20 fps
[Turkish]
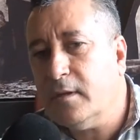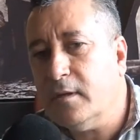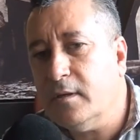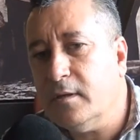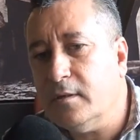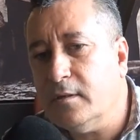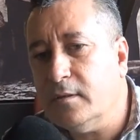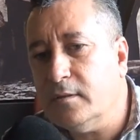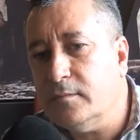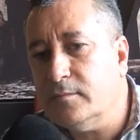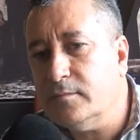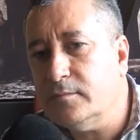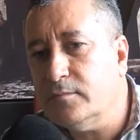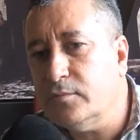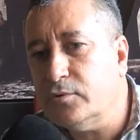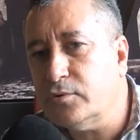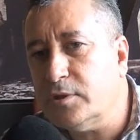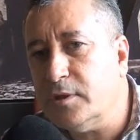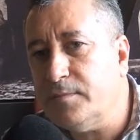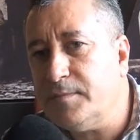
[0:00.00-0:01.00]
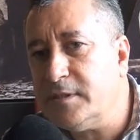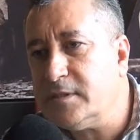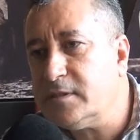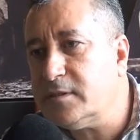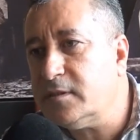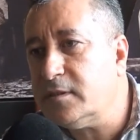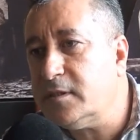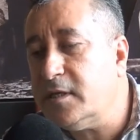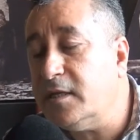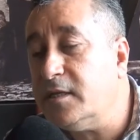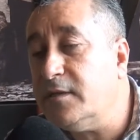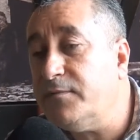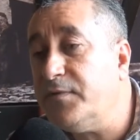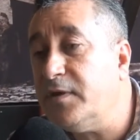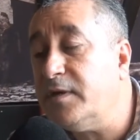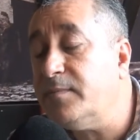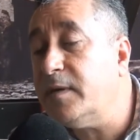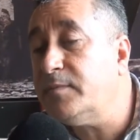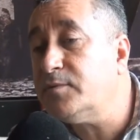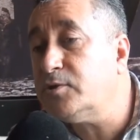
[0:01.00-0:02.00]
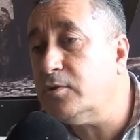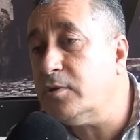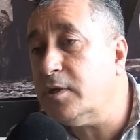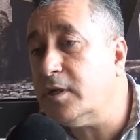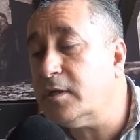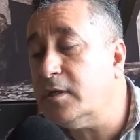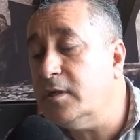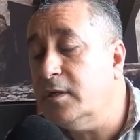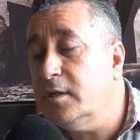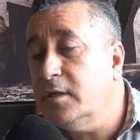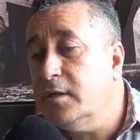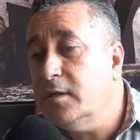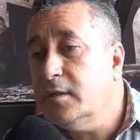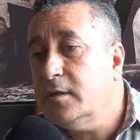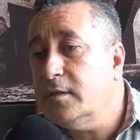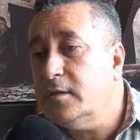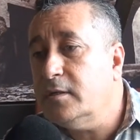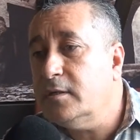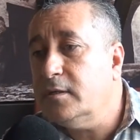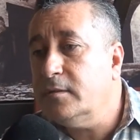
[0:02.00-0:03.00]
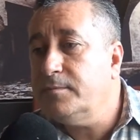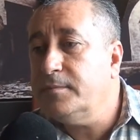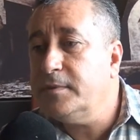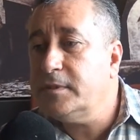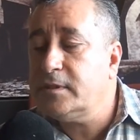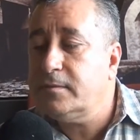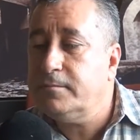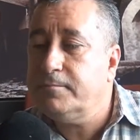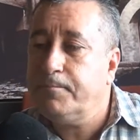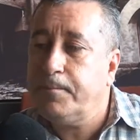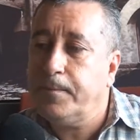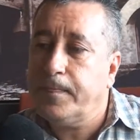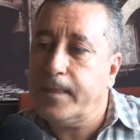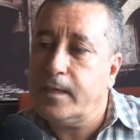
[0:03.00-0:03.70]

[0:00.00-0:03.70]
E, burada biz kendi firmamız olarak e, bizim